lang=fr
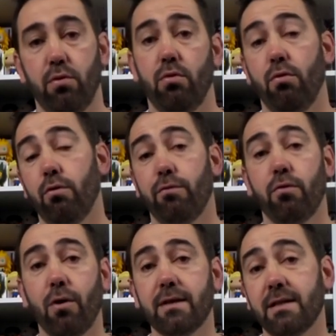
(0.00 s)
Le
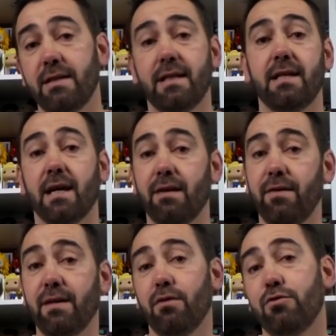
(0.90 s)
frelon asiatique est
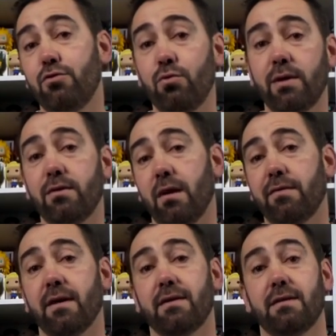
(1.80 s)
arrivé dans le sud-ouest de la
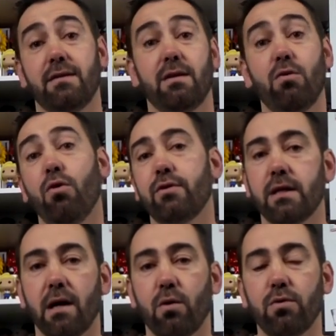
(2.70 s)
France, dans le
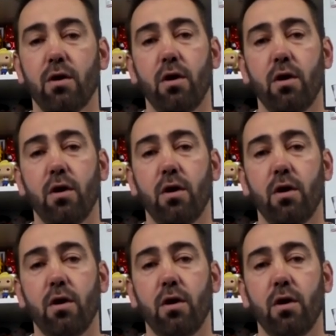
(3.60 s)
Lot-et-Garonne.